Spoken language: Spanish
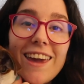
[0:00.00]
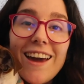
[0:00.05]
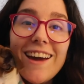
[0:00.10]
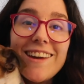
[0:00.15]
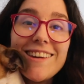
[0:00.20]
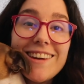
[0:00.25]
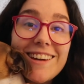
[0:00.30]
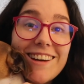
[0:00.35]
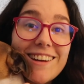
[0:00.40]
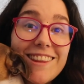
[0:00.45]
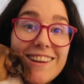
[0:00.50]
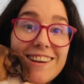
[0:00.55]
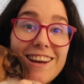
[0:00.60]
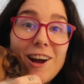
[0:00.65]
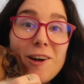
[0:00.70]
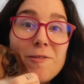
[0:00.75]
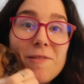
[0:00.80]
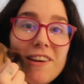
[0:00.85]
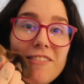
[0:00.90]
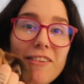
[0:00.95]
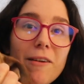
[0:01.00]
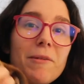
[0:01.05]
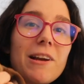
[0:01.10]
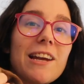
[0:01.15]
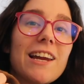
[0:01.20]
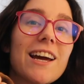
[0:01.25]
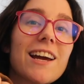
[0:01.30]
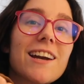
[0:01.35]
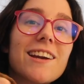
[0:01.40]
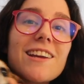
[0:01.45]
que ayer tenía comida
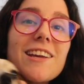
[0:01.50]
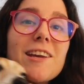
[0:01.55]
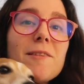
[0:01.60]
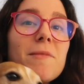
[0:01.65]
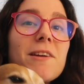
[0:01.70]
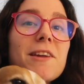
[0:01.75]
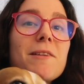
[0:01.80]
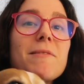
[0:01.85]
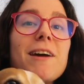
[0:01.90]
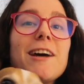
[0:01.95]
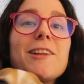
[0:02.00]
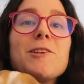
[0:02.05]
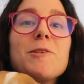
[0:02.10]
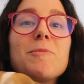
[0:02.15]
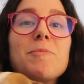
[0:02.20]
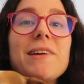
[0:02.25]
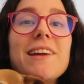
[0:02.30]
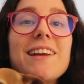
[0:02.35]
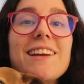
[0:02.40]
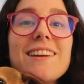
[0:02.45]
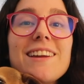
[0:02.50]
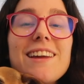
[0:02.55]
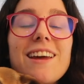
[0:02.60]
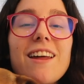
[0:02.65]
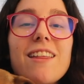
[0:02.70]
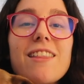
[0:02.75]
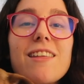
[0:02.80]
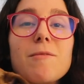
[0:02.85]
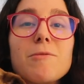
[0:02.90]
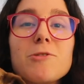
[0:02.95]
familiar y me llevé a Topín, que
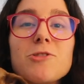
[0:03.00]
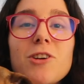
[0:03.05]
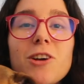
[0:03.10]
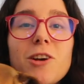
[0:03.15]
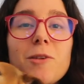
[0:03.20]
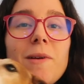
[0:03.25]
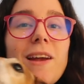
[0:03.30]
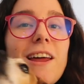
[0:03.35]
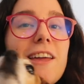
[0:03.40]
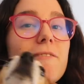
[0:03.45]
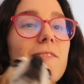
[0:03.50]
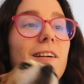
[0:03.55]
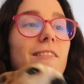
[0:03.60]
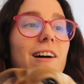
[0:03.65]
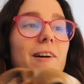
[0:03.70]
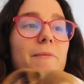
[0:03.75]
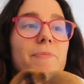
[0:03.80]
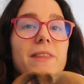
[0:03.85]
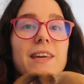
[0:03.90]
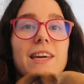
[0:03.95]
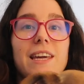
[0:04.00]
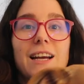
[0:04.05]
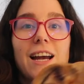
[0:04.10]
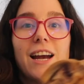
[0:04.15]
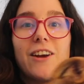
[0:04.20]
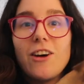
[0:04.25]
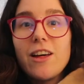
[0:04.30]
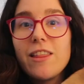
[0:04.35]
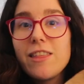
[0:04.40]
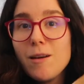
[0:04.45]
hacía mucho que no me la llevaba. Y
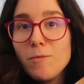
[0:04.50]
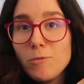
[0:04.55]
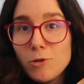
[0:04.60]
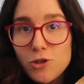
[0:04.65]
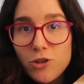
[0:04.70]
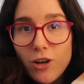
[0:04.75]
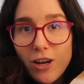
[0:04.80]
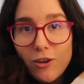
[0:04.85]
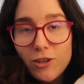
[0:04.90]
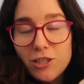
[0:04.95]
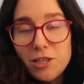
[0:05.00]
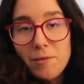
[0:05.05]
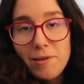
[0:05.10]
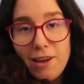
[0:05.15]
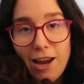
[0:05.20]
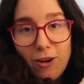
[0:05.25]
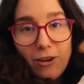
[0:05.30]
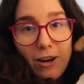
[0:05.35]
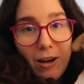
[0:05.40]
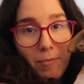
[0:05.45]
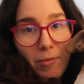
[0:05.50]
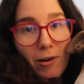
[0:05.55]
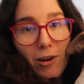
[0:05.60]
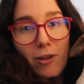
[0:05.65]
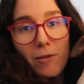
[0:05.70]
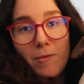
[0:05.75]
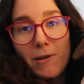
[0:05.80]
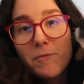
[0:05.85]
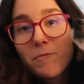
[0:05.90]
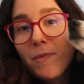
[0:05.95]
claro, hacía mucho que no se veía con el
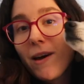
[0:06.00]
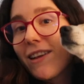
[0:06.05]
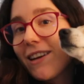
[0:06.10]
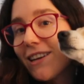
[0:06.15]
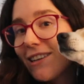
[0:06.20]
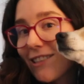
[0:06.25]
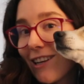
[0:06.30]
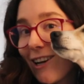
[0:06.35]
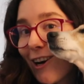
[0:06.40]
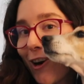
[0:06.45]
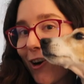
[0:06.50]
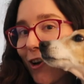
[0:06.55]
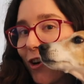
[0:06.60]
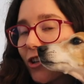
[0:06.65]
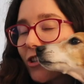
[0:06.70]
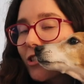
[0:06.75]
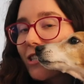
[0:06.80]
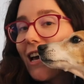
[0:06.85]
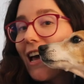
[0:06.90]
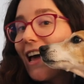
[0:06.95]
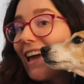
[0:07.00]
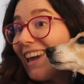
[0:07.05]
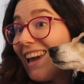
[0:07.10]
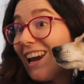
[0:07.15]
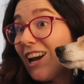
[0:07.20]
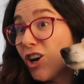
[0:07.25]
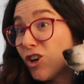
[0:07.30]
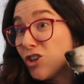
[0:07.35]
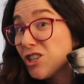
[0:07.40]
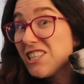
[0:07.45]
perro de mis padres, el Cross, que
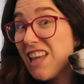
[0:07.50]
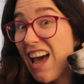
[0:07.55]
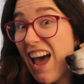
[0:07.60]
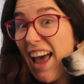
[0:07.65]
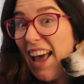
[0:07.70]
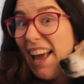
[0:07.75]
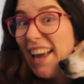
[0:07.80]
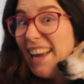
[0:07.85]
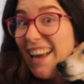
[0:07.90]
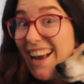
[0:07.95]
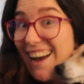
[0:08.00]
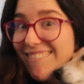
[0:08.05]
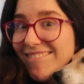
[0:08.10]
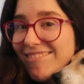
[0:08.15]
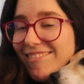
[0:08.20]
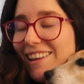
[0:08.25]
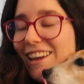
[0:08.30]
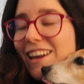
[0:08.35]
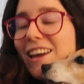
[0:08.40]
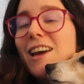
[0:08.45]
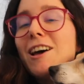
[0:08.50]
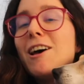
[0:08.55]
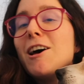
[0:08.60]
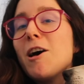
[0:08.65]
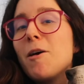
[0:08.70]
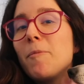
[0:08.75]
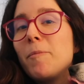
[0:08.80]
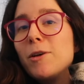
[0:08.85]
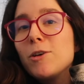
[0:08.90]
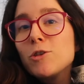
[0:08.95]
el Cross está gigante.
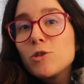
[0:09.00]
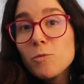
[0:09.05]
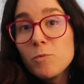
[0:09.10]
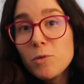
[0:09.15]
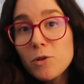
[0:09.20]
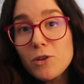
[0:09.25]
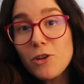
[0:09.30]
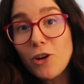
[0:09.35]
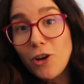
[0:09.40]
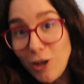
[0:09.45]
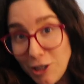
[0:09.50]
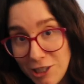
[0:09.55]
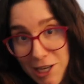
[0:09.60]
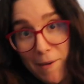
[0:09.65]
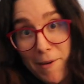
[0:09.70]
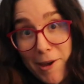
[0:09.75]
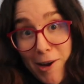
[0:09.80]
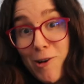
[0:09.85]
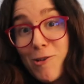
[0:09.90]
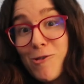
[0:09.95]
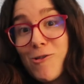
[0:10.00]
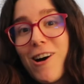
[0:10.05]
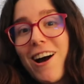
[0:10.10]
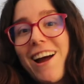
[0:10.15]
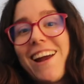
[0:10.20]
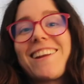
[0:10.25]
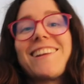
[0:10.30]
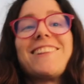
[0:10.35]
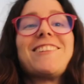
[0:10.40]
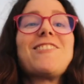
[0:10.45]
Pero es un bruto y no sabe
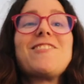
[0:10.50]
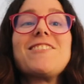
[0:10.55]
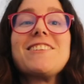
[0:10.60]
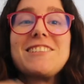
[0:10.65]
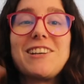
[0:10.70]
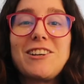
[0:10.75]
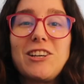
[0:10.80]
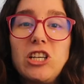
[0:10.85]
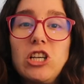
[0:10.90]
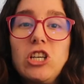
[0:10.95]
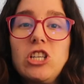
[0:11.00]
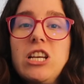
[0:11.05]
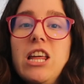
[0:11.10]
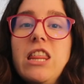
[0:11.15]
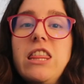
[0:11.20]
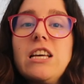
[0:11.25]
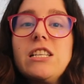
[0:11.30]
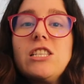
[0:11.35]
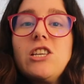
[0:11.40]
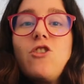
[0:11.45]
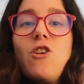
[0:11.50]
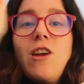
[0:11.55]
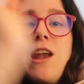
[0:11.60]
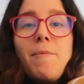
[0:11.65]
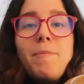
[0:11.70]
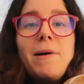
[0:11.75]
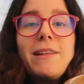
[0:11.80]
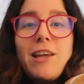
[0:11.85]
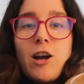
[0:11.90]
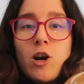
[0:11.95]
jugar, entonces el Cross le hacía así con
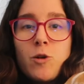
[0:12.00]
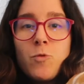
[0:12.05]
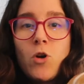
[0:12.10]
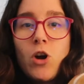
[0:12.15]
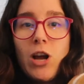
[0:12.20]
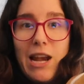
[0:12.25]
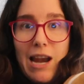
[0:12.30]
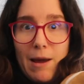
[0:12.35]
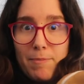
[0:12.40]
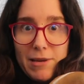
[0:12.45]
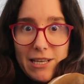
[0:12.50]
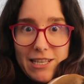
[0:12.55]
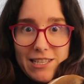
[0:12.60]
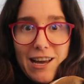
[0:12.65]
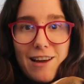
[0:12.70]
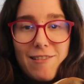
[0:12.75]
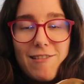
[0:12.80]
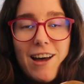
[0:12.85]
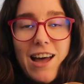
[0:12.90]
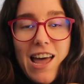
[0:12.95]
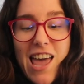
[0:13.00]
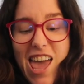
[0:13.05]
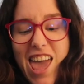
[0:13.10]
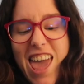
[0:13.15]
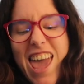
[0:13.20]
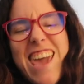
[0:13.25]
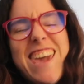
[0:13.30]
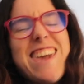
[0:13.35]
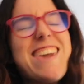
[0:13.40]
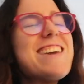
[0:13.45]
la pata, como que la pisaba,
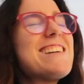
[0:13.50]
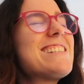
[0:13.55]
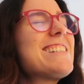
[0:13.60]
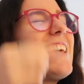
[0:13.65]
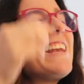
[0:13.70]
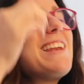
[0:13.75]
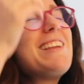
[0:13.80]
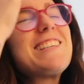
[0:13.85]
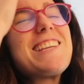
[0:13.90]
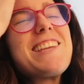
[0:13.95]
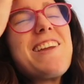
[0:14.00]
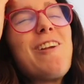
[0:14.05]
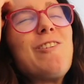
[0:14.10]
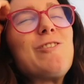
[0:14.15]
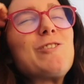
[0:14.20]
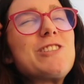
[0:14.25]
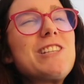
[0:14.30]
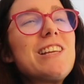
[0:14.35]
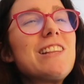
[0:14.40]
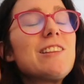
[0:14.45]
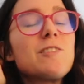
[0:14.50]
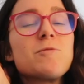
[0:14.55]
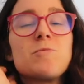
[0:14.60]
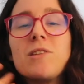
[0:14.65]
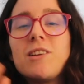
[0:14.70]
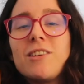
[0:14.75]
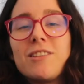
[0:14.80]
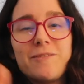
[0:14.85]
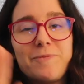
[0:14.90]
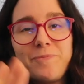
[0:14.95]
y esta le enseñaba los dientes,
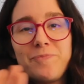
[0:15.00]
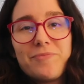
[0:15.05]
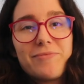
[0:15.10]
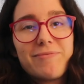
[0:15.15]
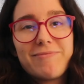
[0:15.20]
bueno,